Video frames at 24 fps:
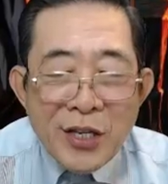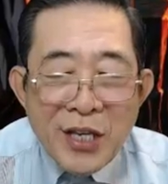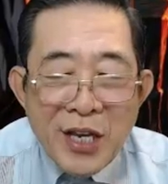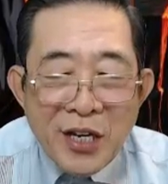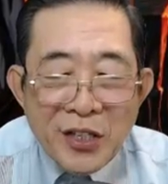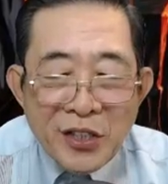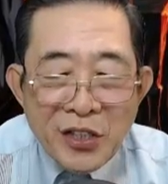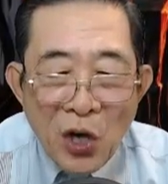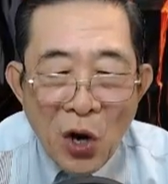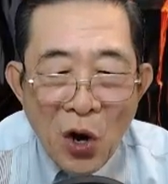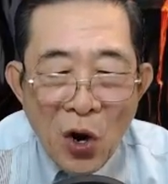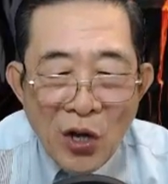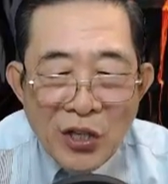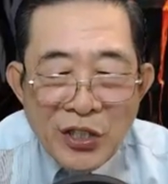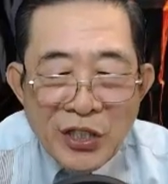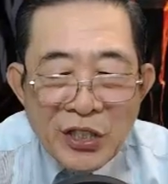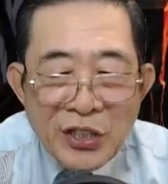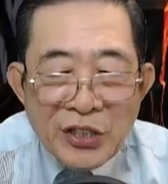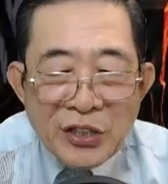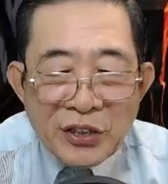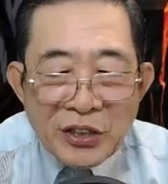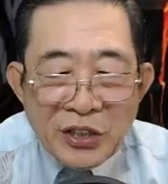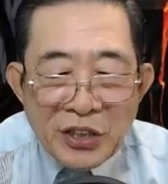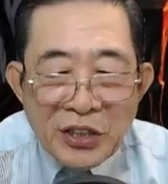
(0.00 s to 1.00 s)
nhớ rõ
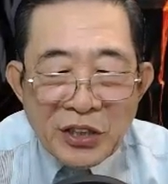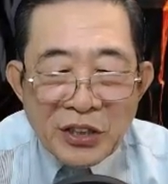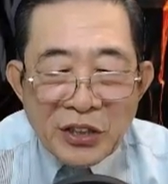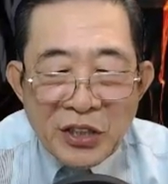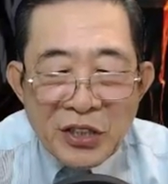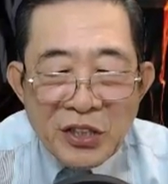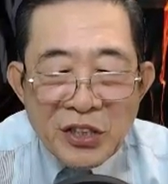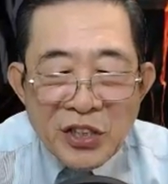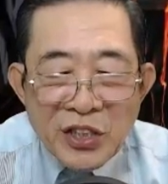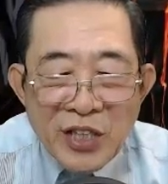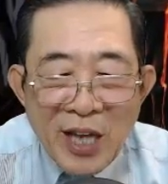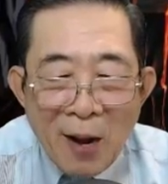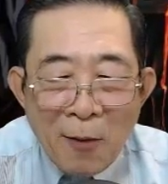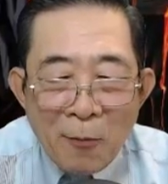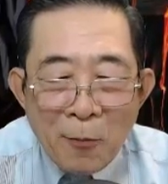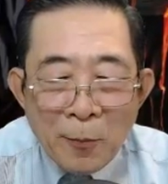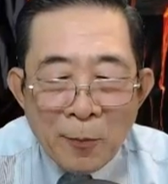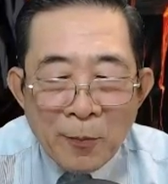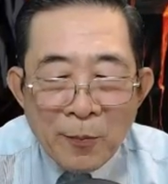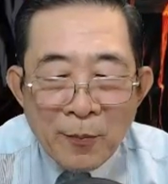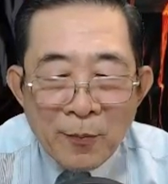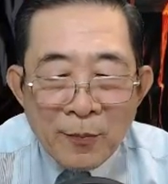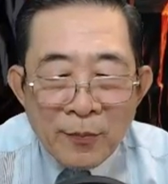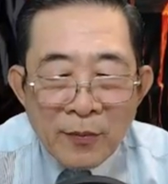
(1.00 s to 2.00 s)
Dương Thừa Tướng sao?
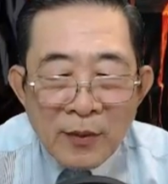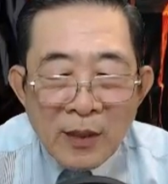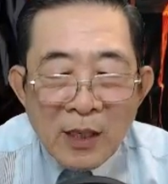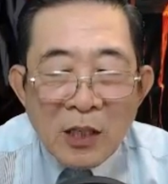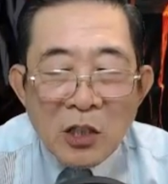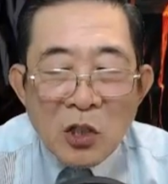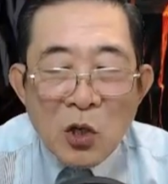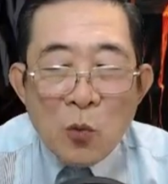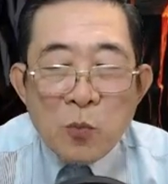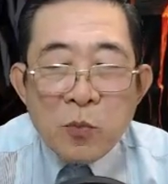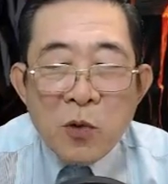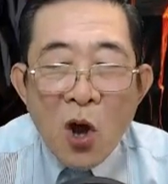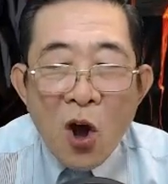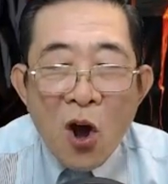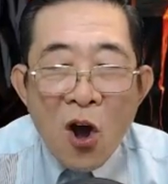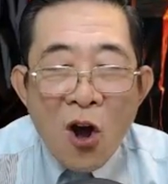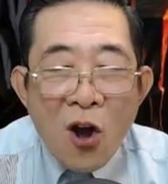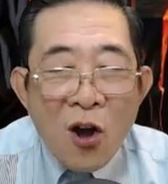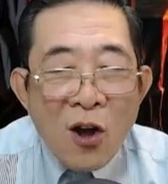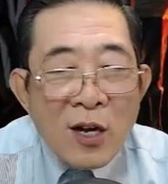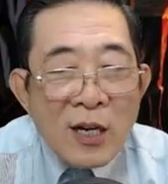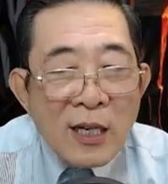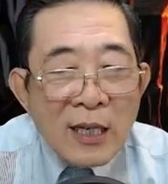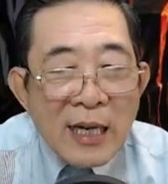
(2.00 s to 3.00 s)
Lúc đó,
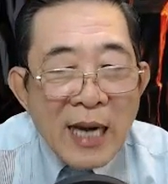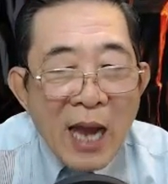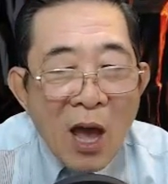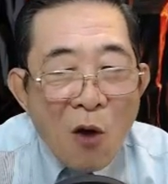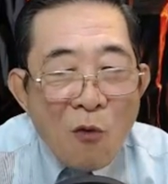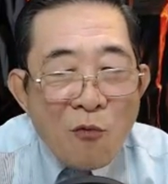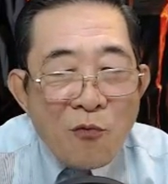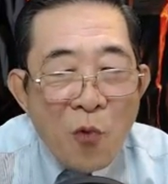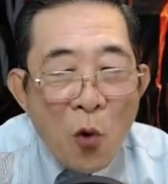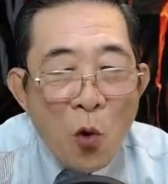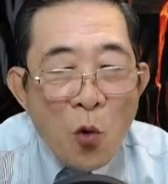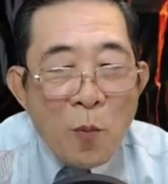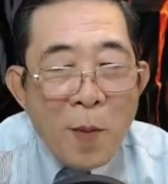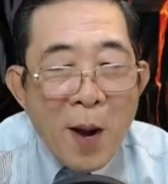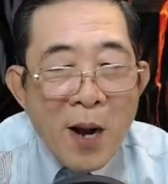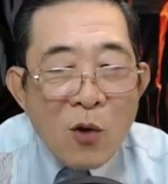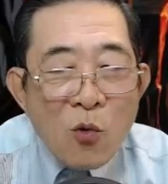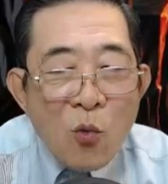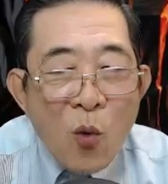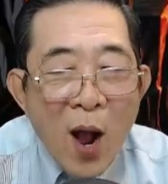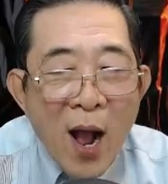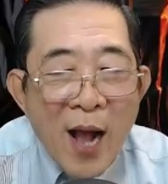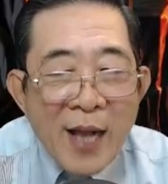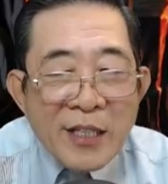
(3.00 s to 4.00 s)
Lão Phu bất
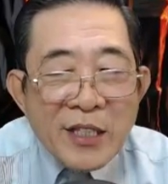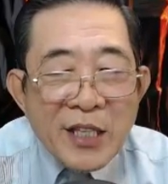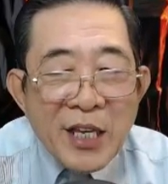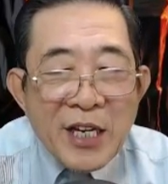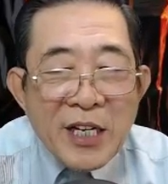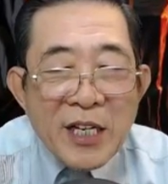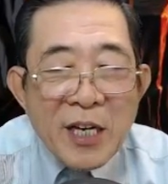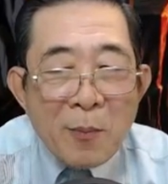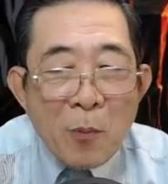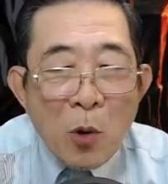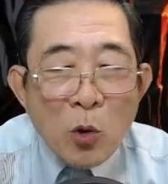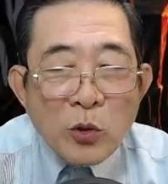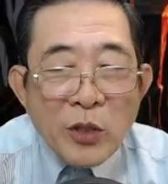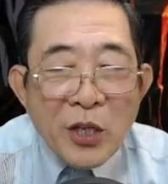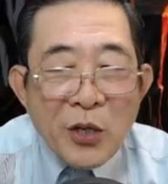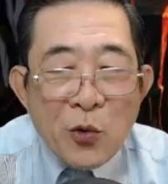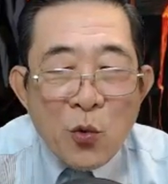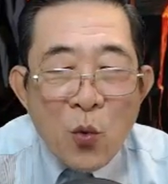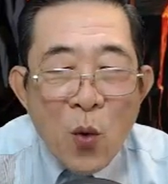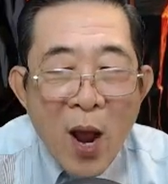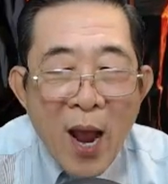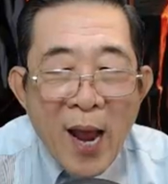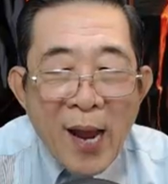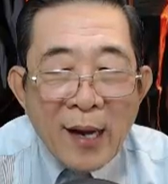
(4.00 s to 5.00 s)
quá chỉ là một tiểu
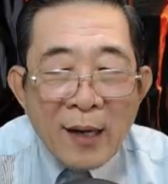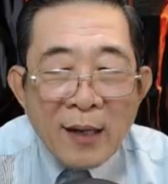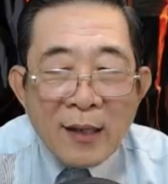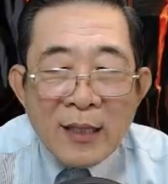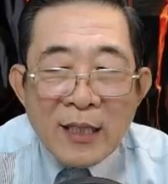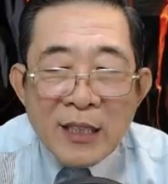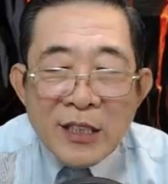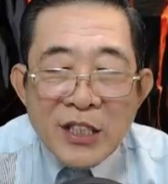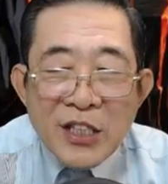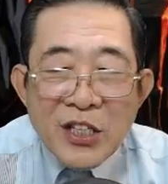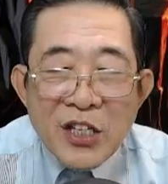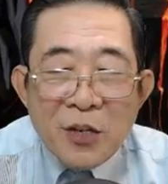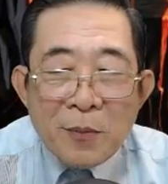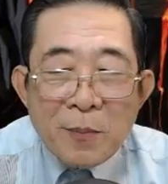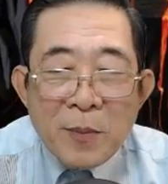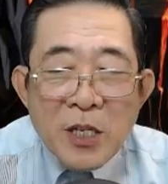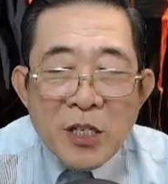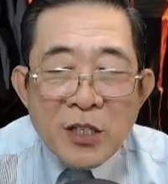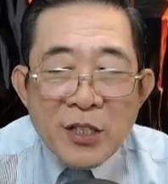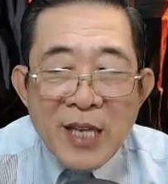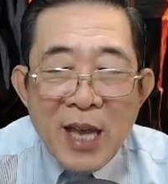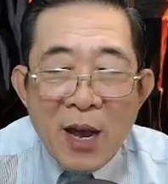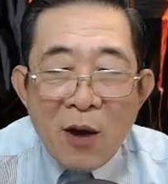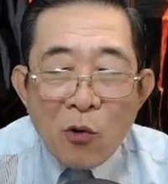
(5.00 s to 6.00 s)
quan vừa bước
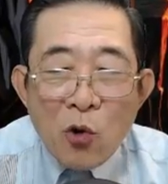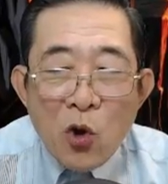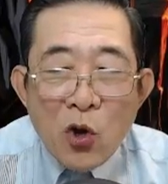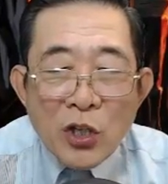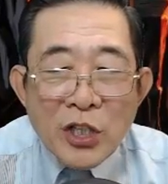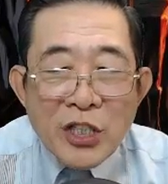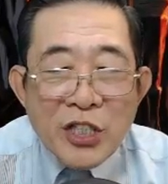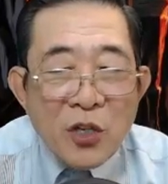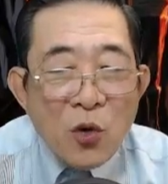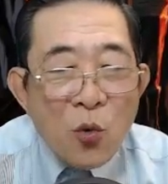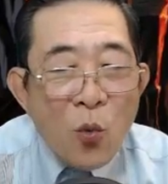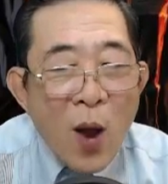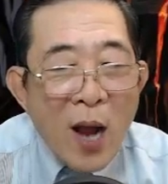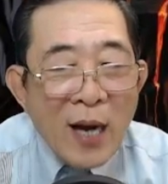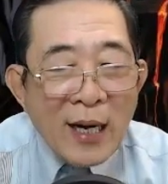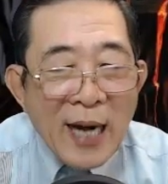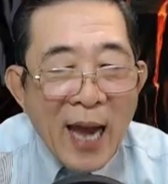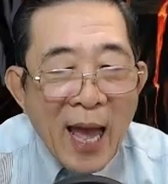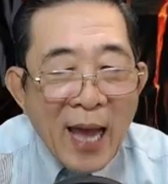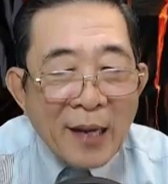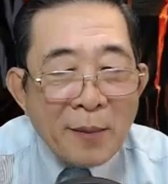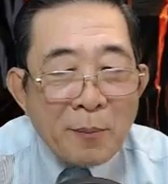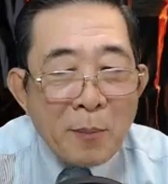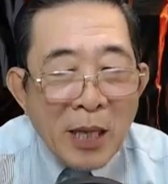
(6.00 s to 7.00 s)
vào con đường quan
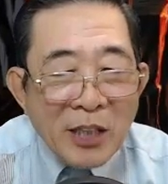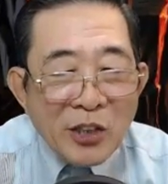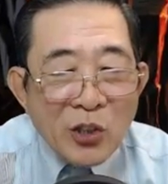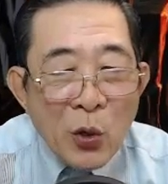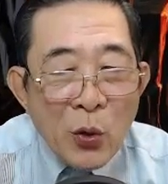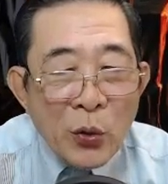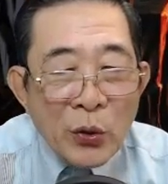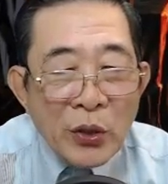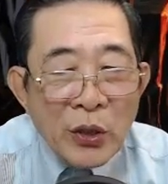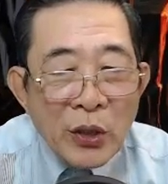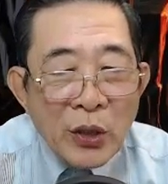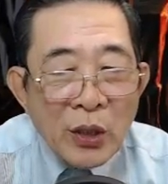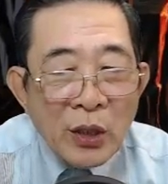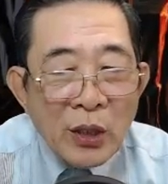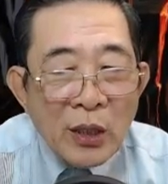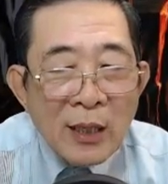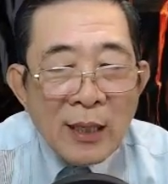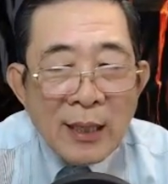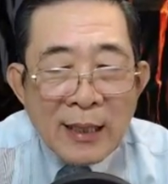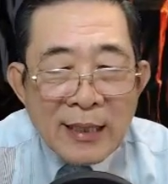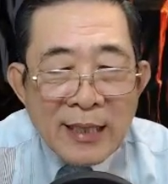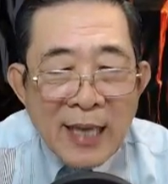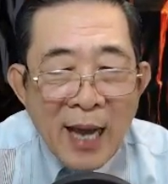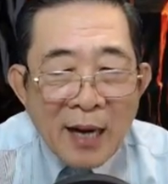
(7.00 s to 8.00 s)
lại mà thôi.
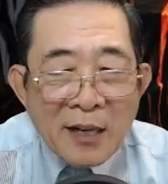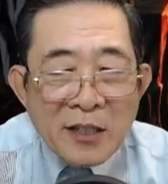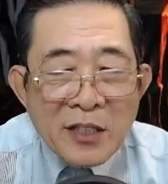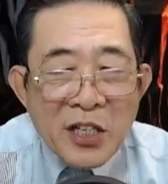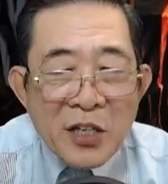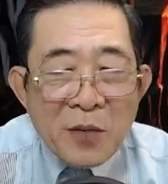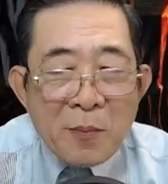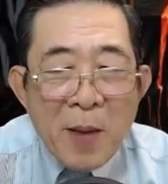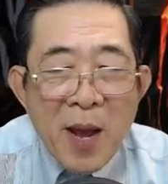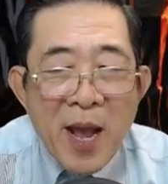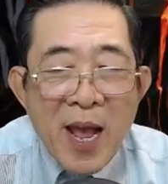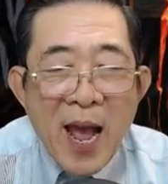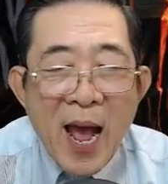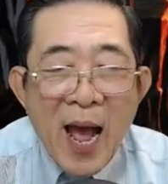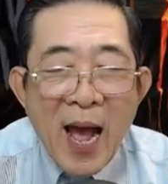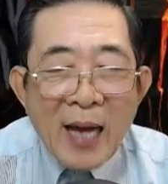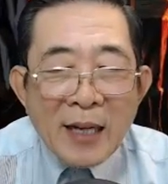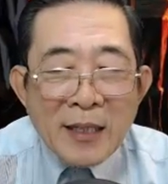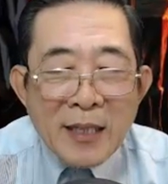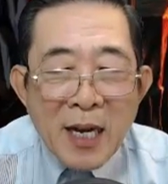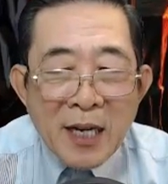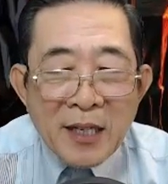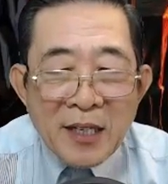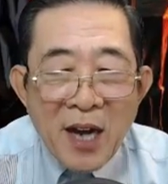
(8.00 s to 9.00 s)
Nhận được bệ hạ
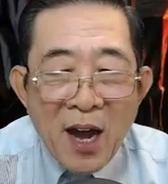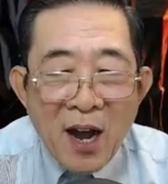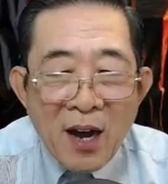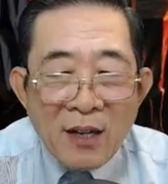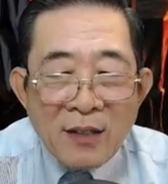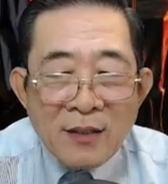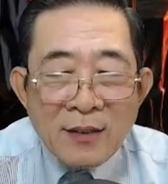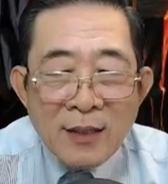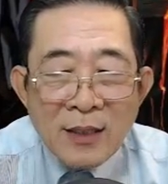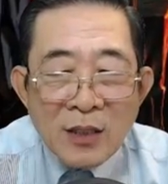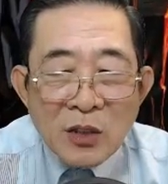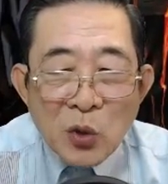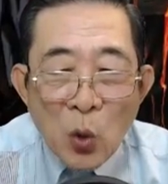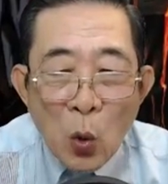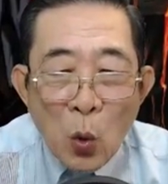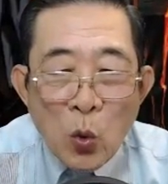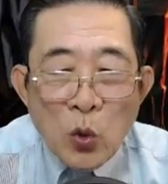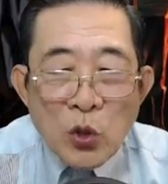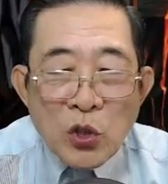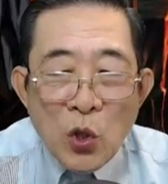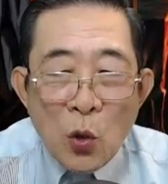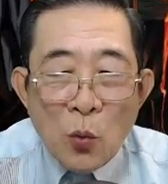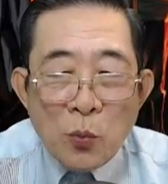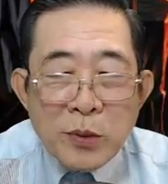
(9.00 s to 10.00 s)
nâng đỡ, thụ
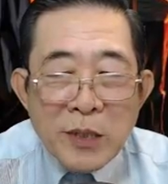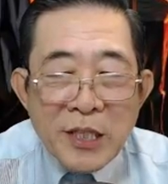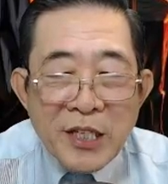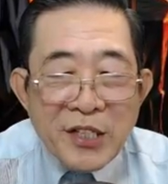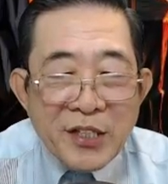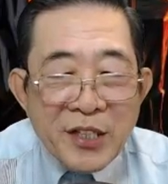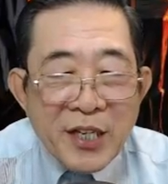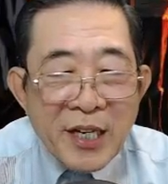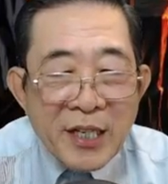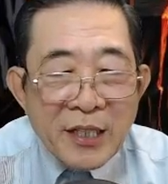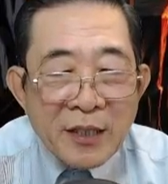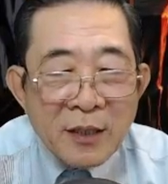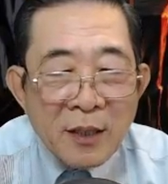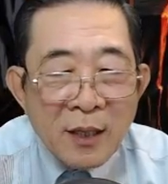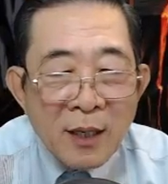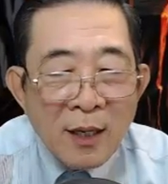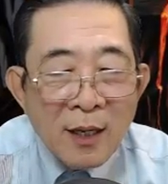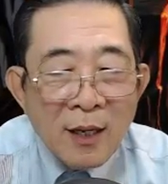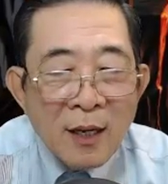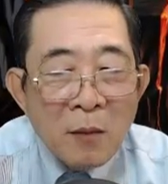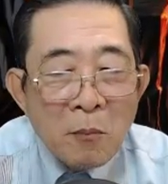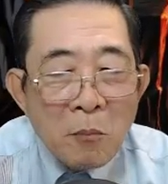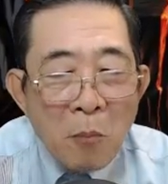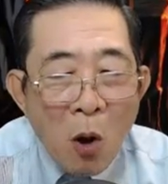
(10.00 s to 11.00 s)
sủng nhược kinh,
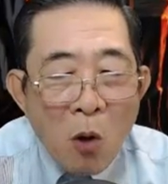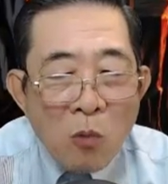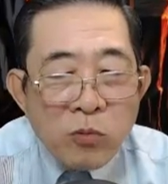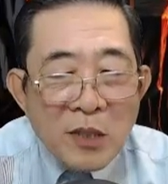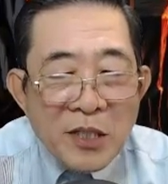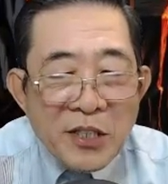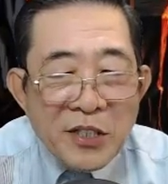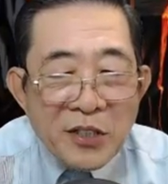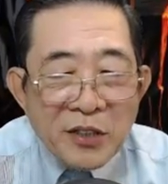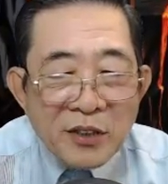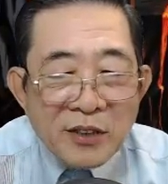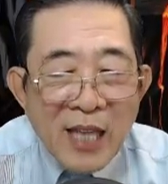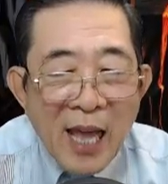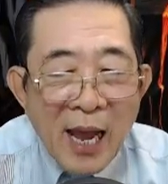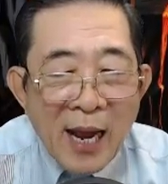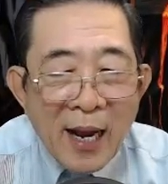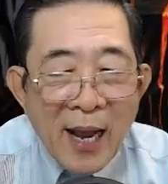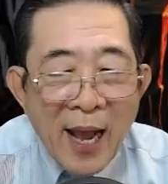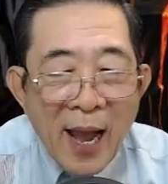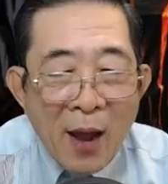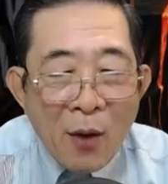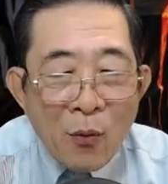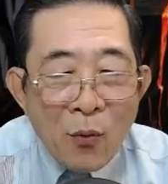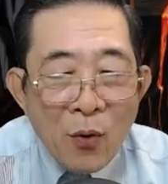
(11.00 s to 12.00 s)
một đường tăng
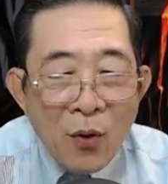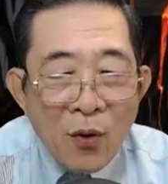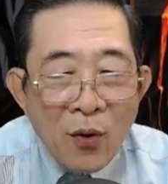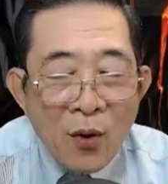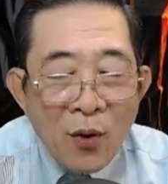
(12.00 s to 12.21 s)
cao.